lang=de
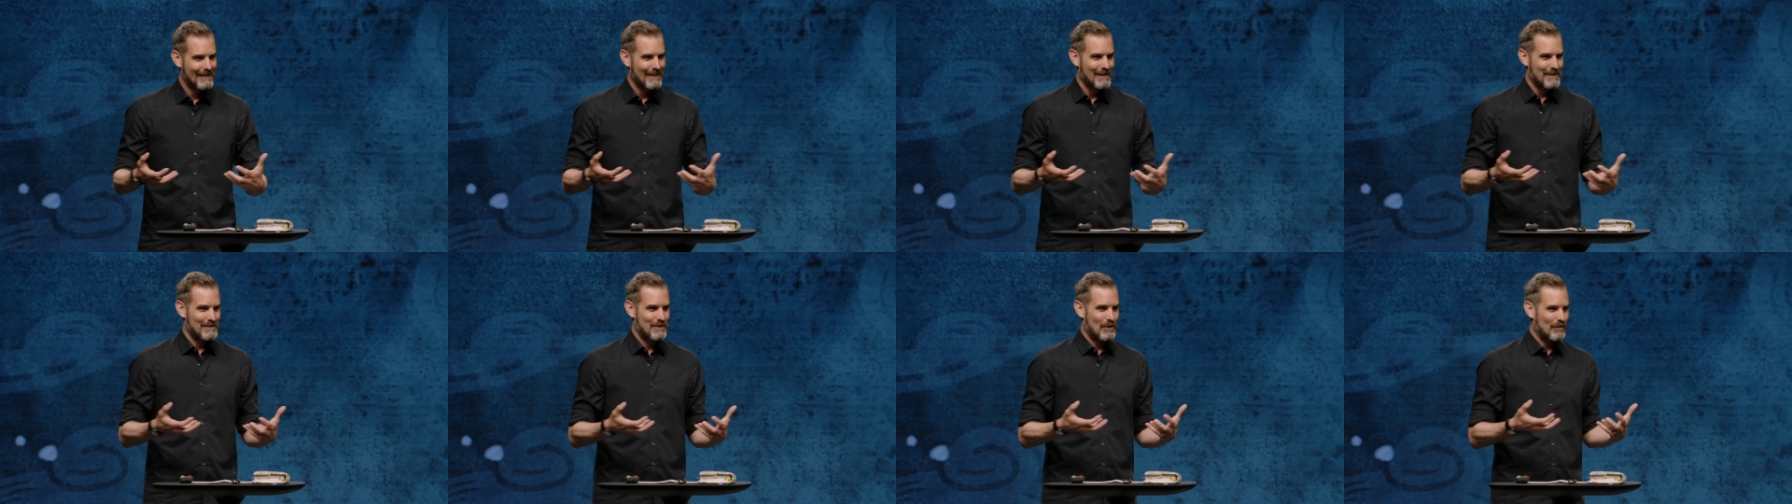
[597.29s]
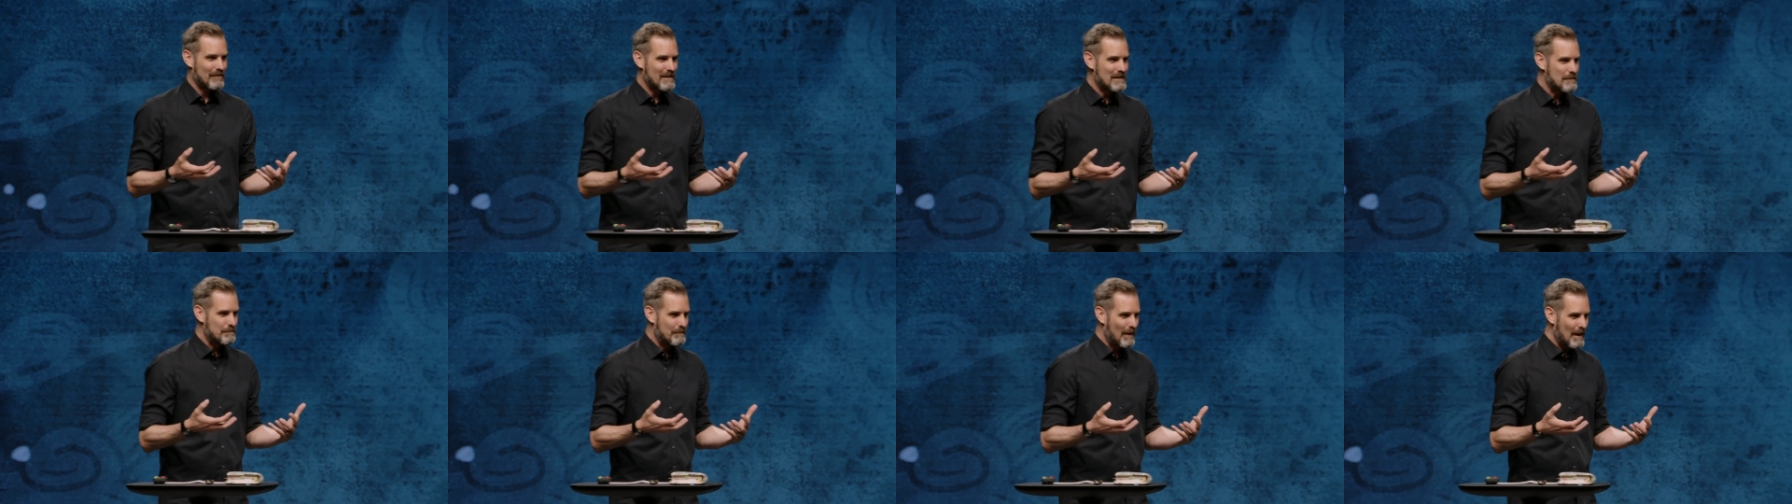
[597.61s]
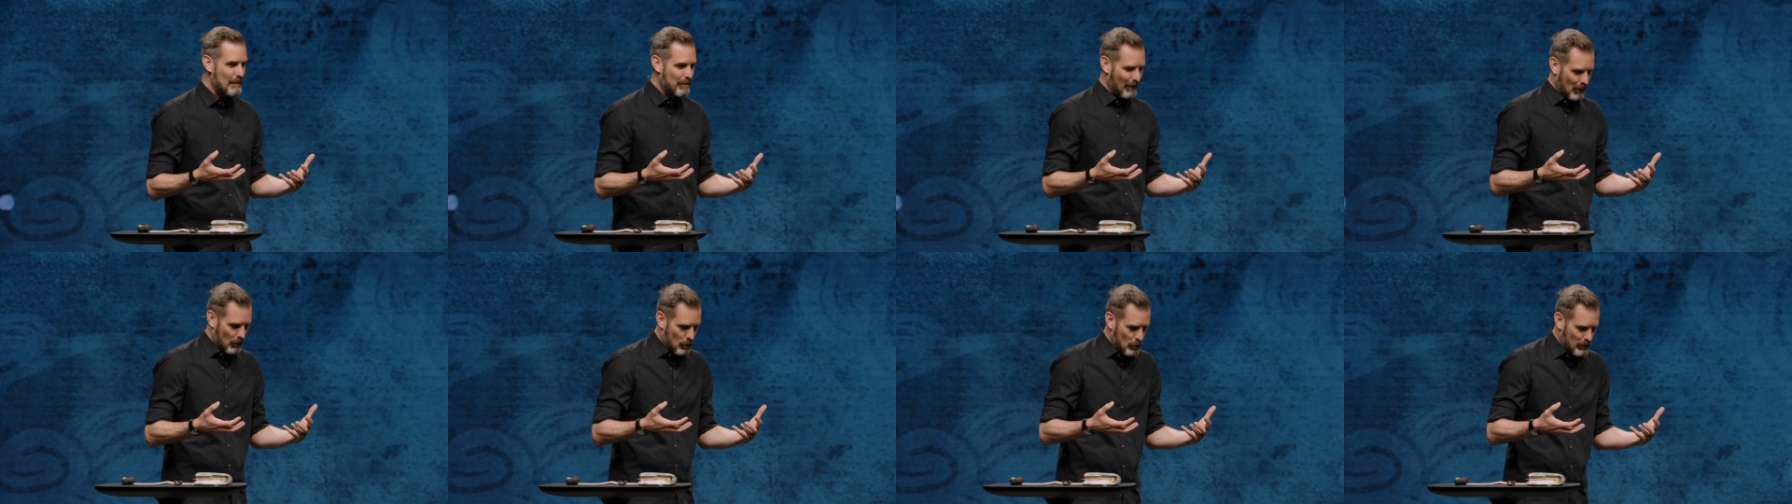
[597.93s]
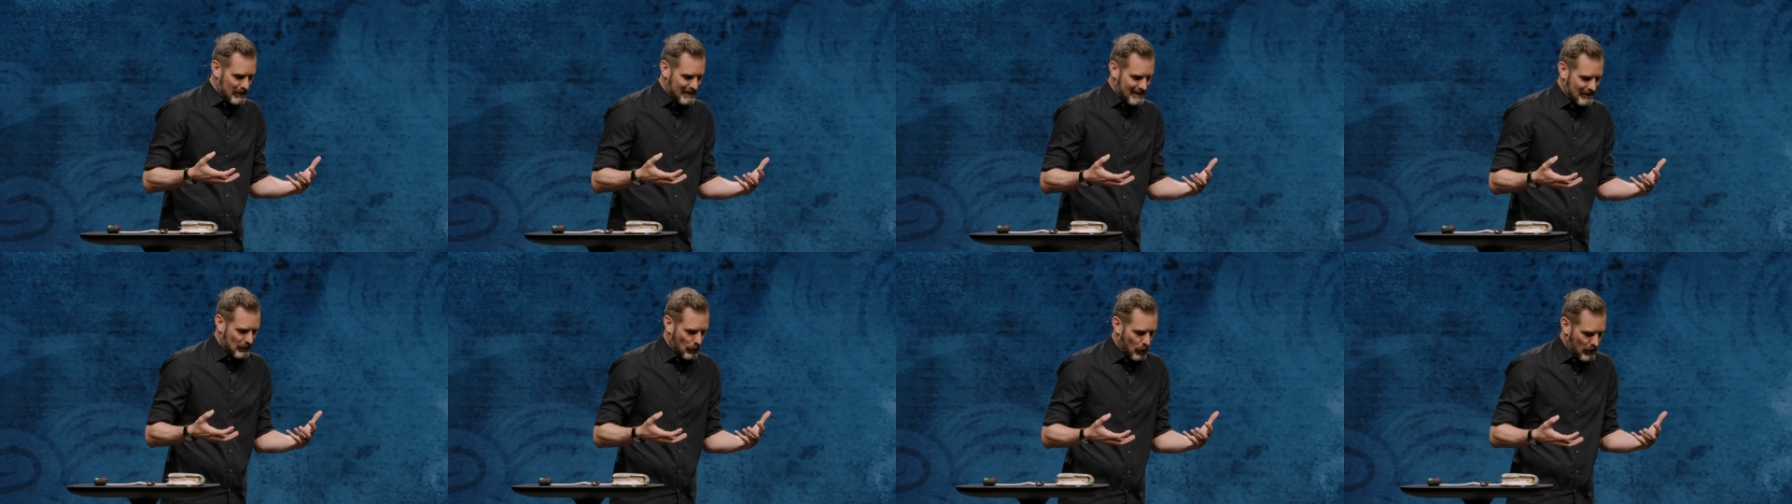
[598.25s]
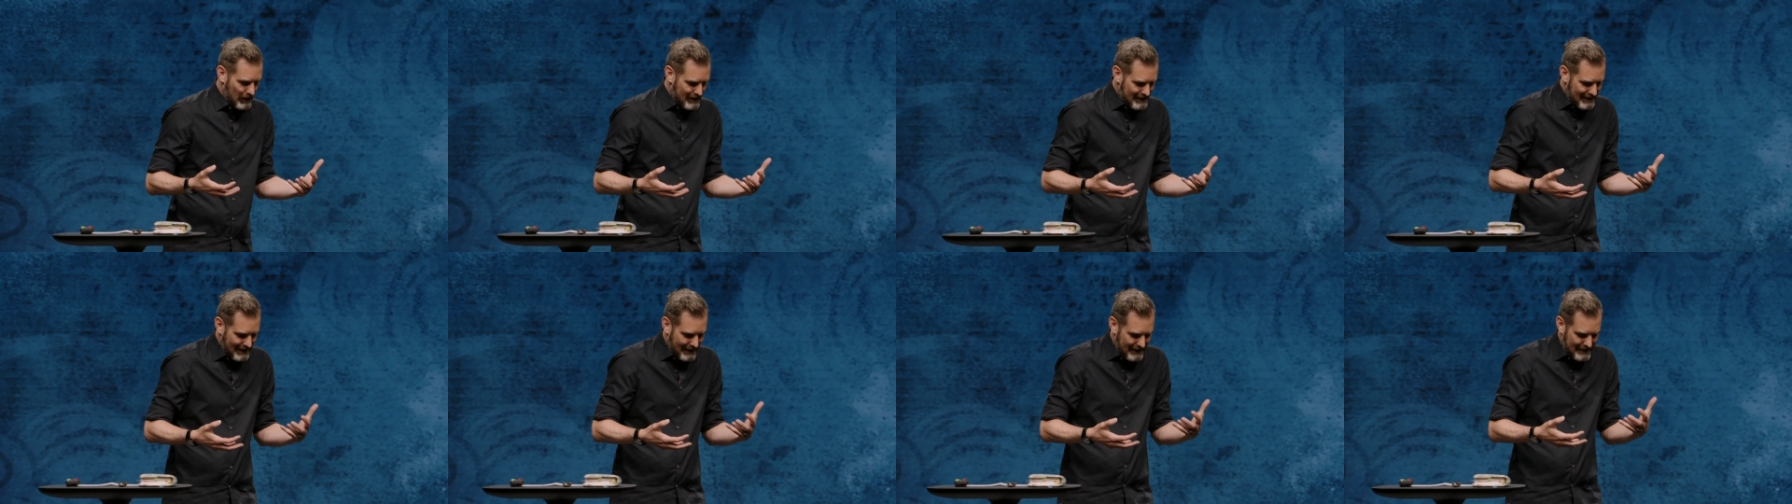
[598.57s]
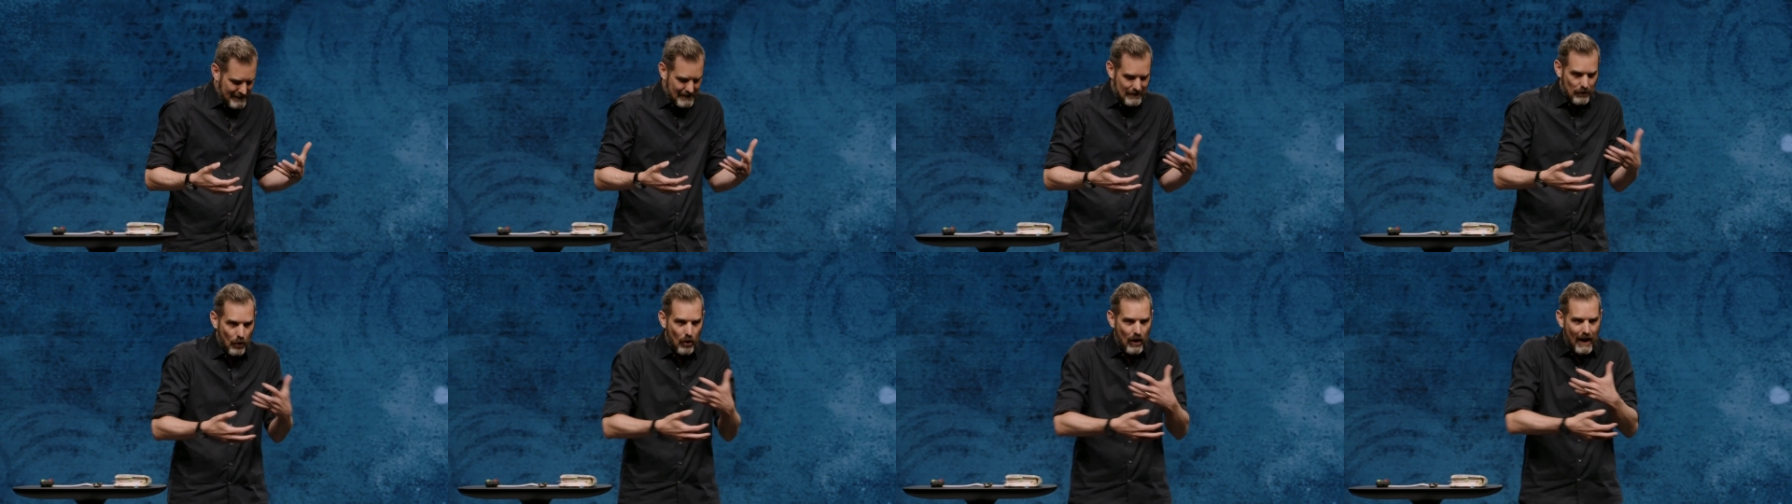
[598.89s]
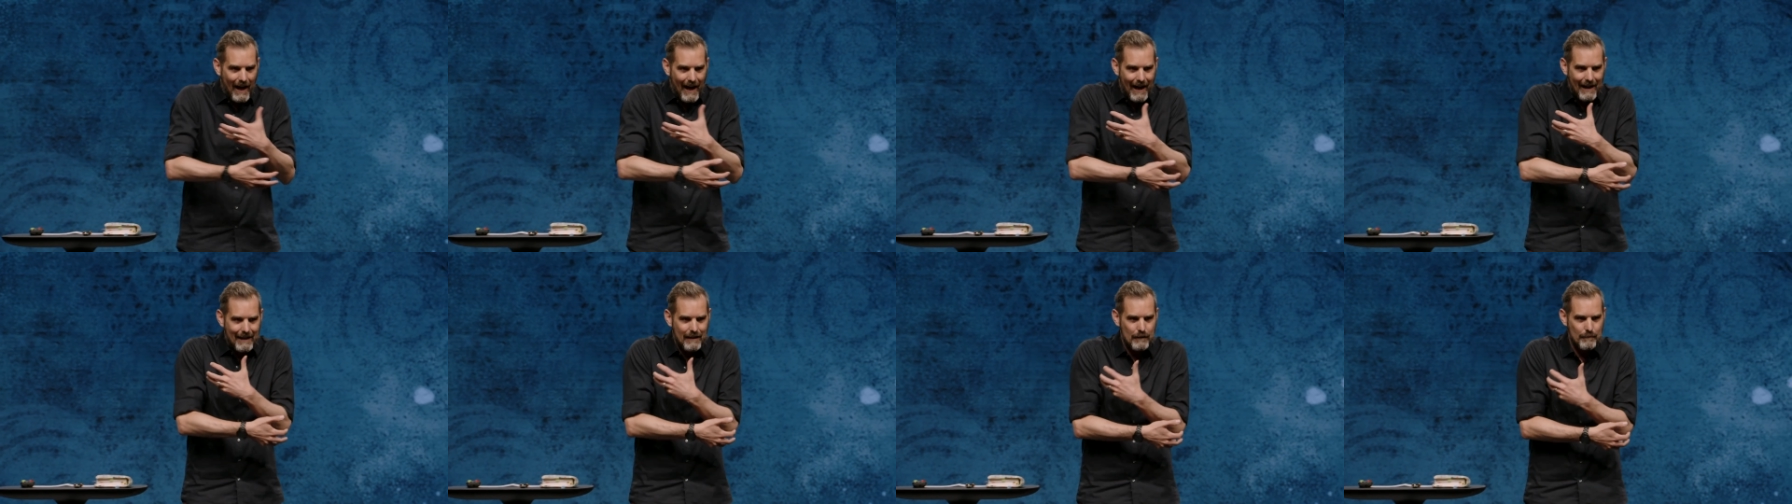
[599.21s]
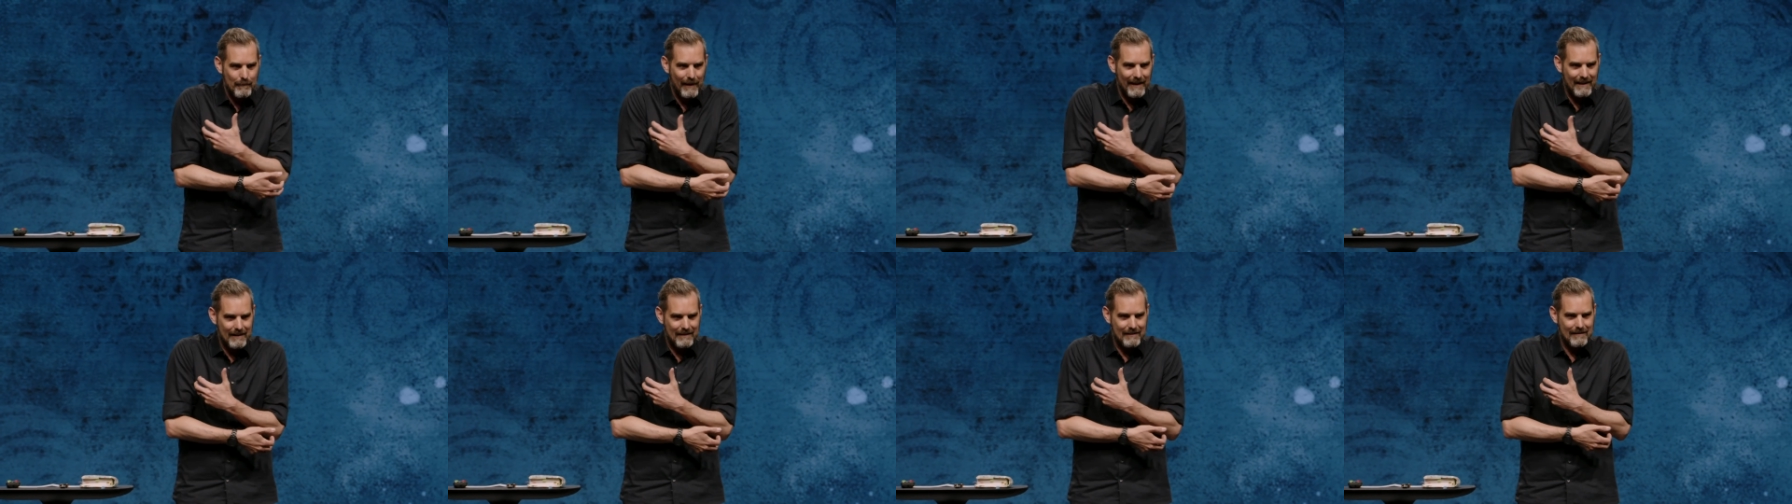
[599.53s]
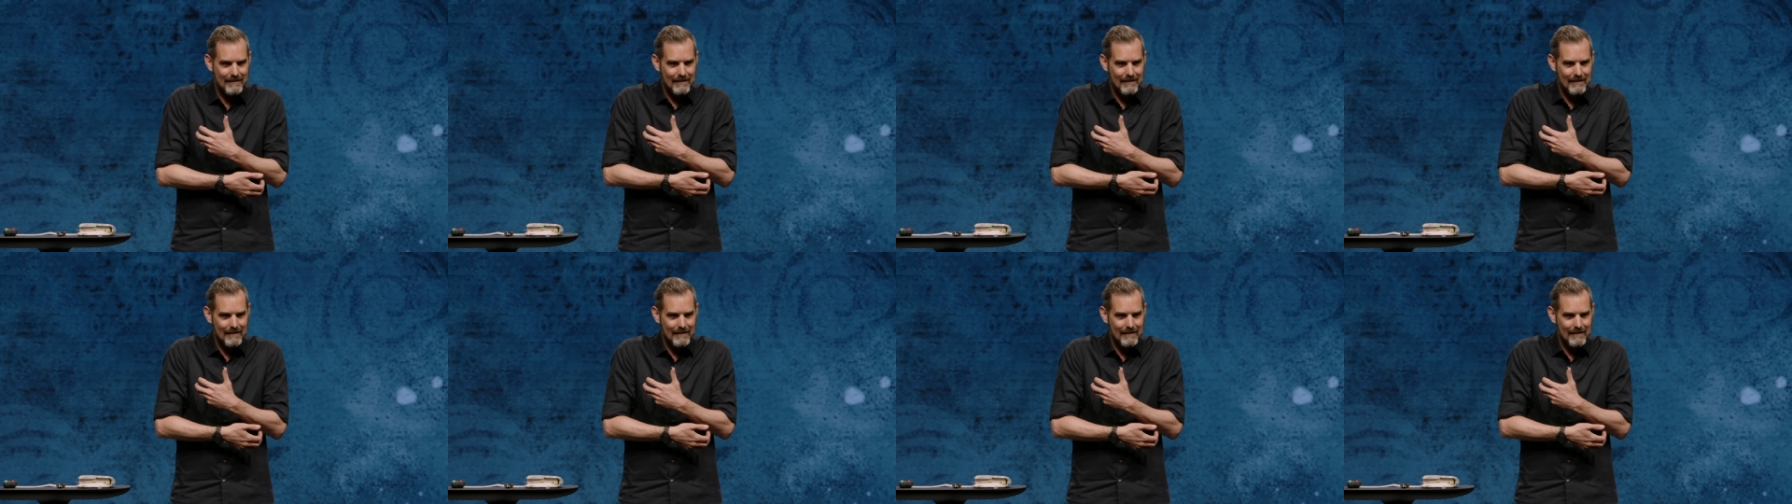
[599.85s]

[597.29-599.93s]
so wie es die Bibel ausdrückt, sich so eng mit